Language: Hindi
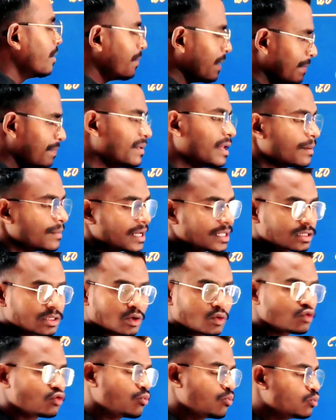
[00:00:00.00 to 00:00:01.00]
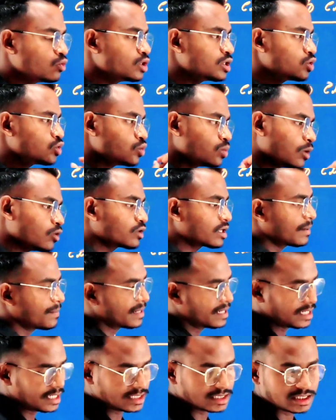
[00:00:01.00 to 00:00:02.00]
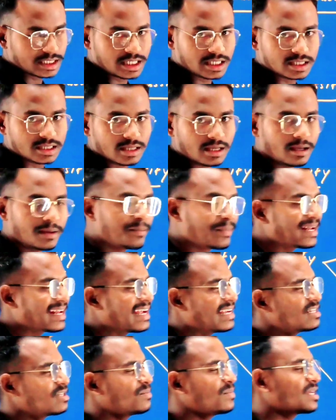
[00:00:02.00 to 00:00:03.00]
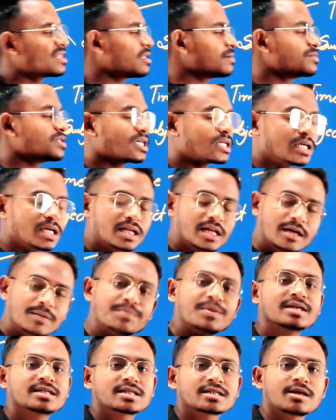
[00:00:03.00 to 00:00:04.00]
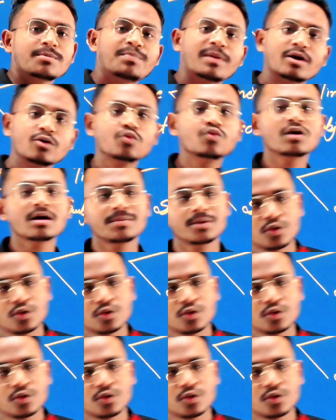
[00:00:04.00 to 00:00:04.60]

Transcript: मैं अपना बात करूँ तो मुझे सुबह उठ के पढ़ना अच्छा लगता है मैं नाइट में एकदम जग के नहीं पढ़ सकता पढ़ूंगा